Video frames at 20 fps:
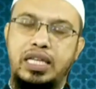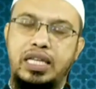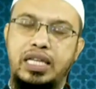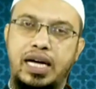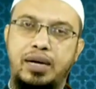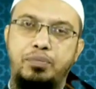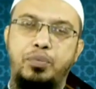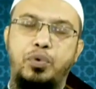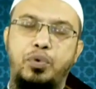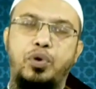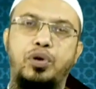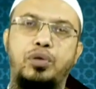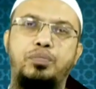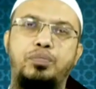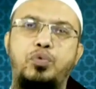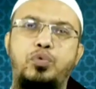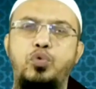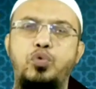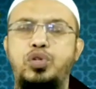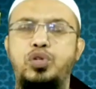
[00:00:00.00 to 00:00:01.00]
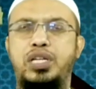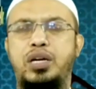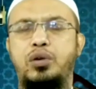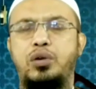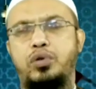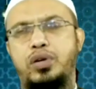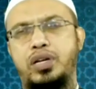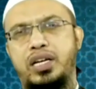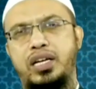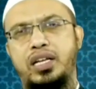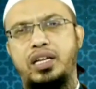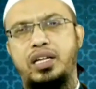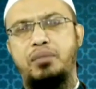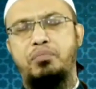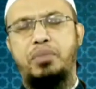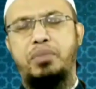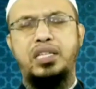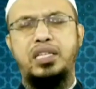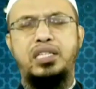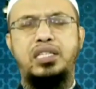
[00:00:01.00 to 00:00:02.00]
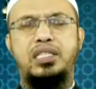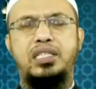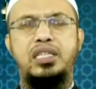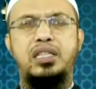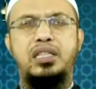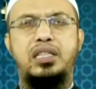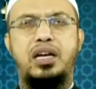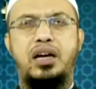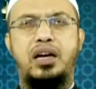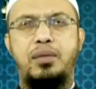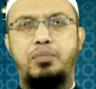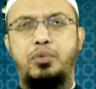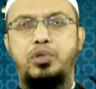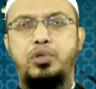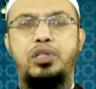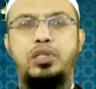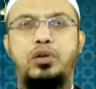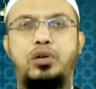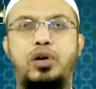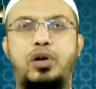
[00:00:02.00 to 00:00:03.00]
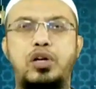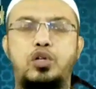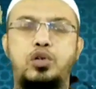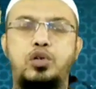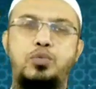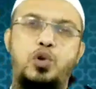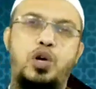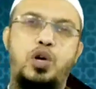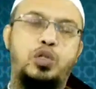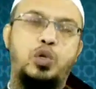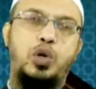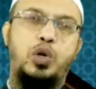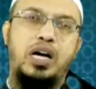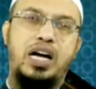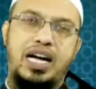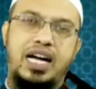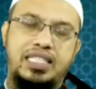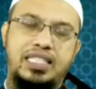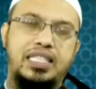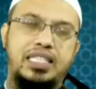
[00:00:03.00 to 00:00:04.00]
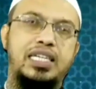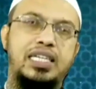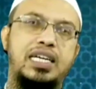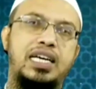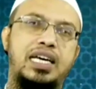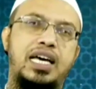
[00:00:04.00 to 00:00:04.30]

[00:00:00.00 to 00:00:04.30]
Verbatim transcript: দেখার পর পুরুষ সেগুলো নিয়ে কিনি বাজে চিন্তায় পতিত হওয়ার সমূহ আশঙ্কা আছে